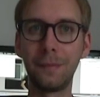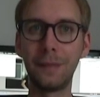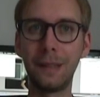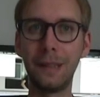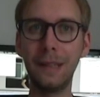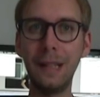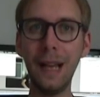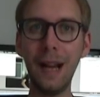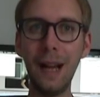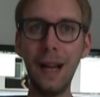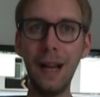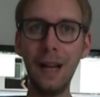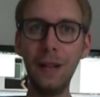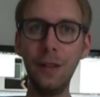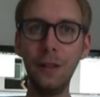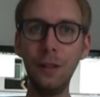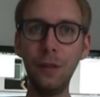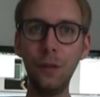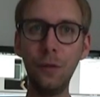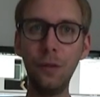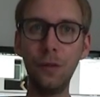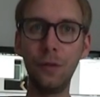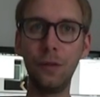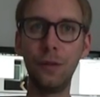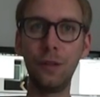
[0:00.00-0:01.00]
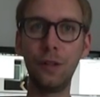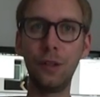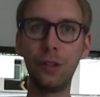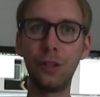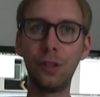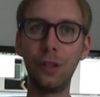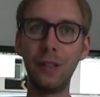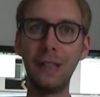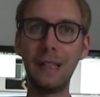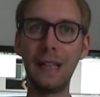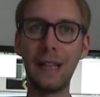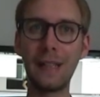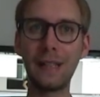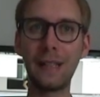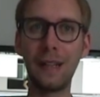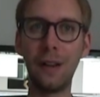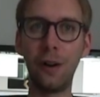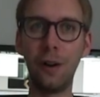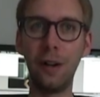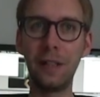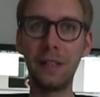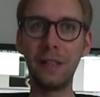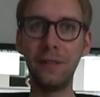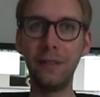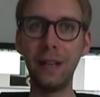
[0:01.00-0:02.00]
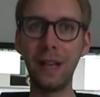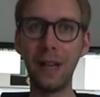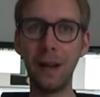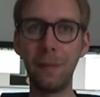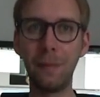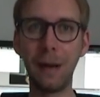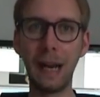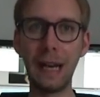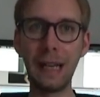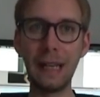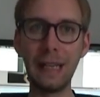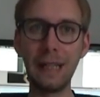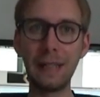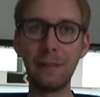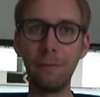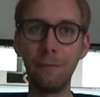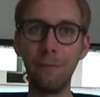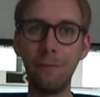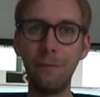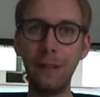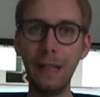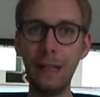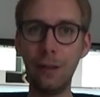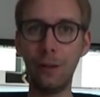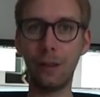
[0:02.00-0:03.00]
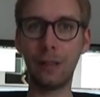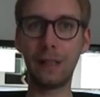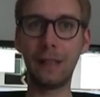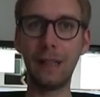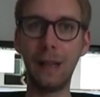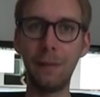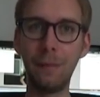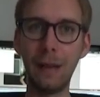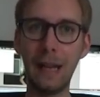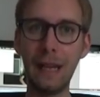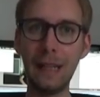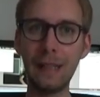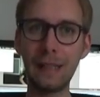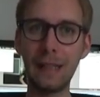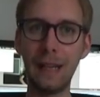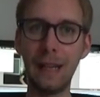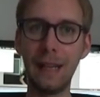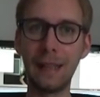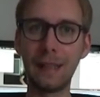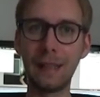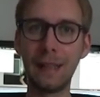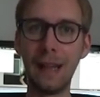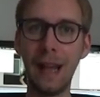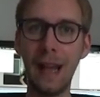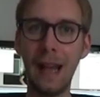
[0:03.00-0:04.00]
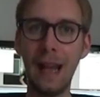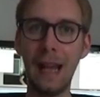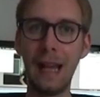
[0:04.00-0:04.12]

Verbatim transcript: Ja, hallo und schön, dass ihr heute wieder bei diesem Vlog dabei seid.